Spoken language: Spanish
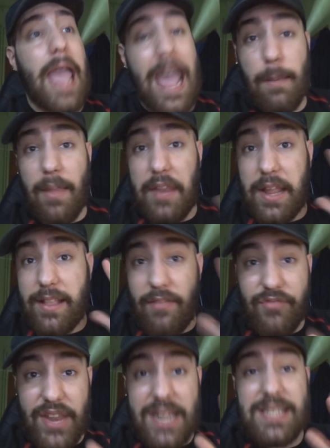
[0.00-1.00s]
el Madrid
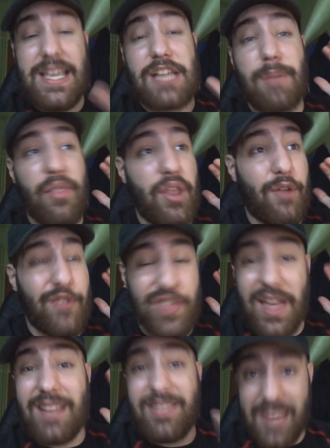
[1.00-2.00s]
en tres días va a hacer
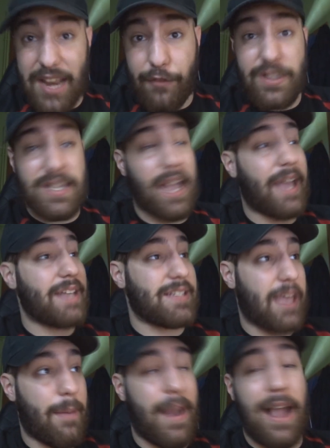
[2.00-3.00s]
oficial tres
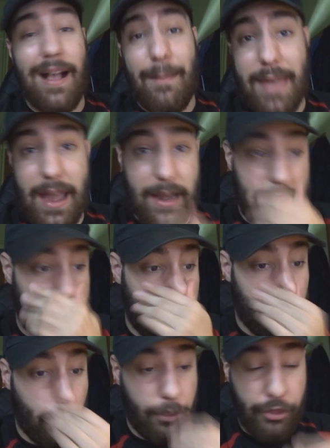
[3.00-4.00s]
fichajes que van a cambiar y
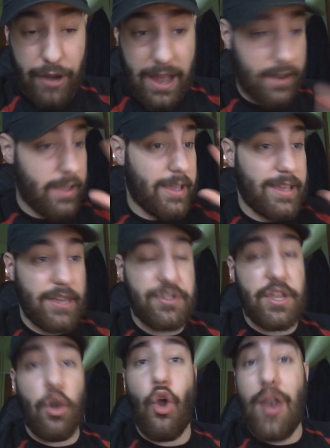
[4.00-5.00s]
revolucionar, ya
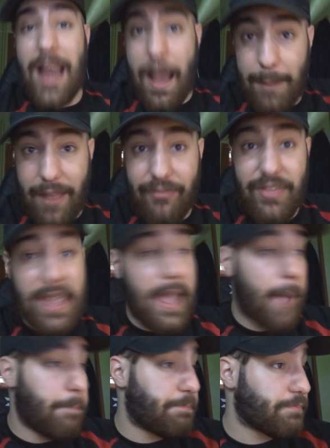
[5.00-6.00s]
os digo, la
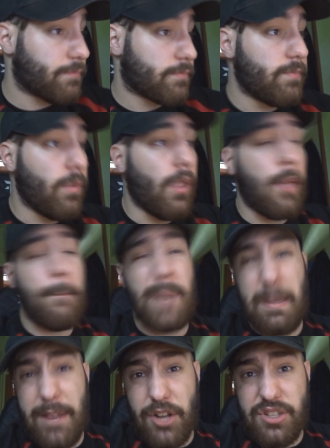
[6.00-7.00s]
plantilla.
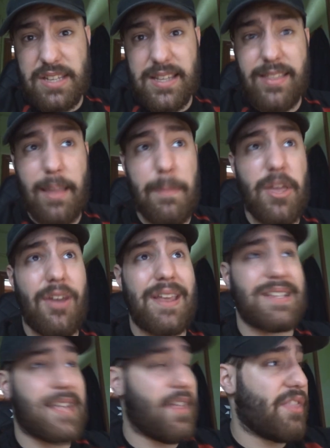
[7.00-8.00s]
Primeros 60
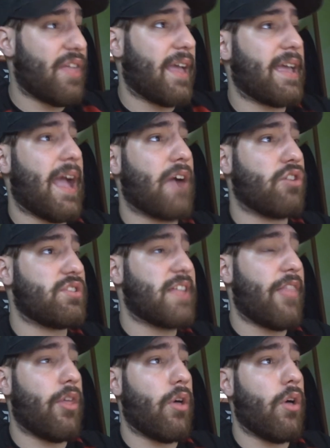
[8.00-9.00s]
millones que dicen que ha
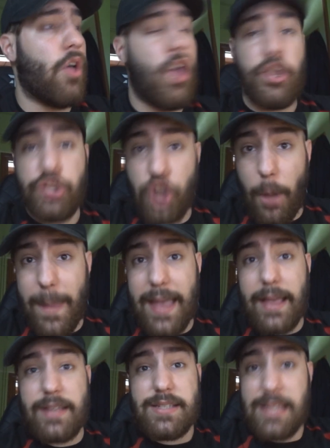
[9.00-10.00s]
costado
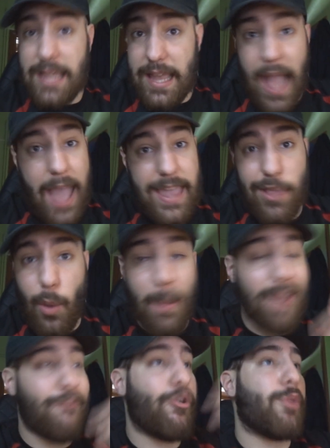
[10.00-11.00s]
Jovic. Si hay
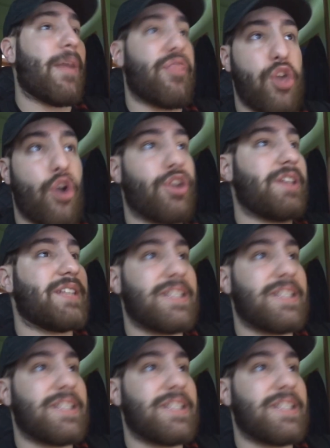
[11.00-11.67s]
nueva información y